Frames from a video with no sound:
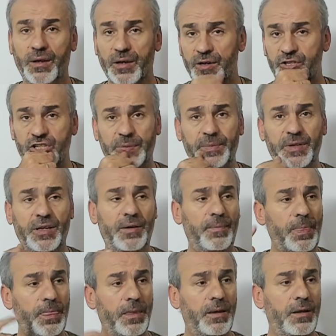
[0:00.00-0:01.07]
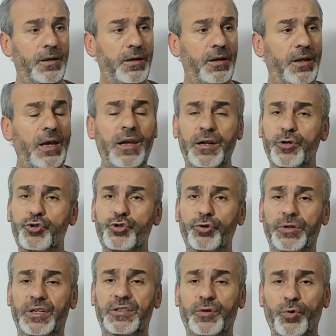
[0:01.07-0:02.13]
Şimdi ehli
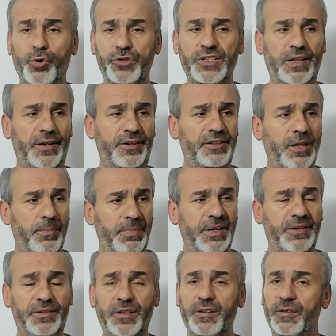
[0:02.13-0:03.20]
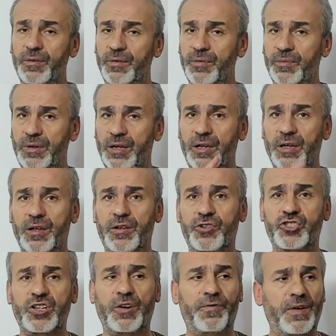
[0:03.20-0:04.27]
sünnetin hocalarından birinin e,
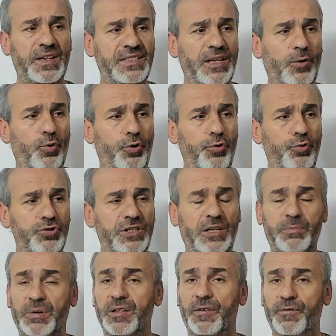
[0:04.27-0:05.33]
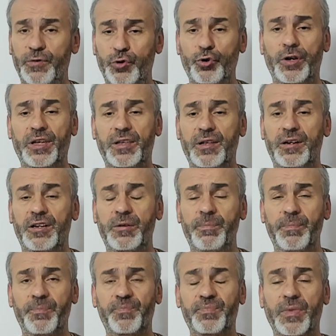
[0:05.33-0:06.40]
şey fazla konuyu uzatmadan videoya
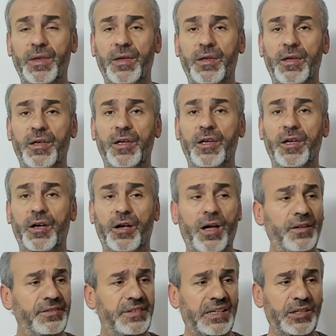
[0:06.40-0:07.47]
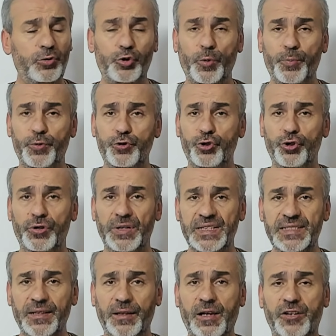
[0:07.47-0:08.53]
gelelim. Kantar'ın topuzunu
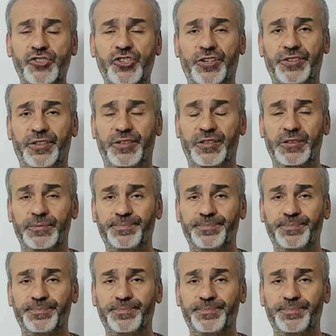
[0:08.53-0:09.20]
nasıl kaçırdığını,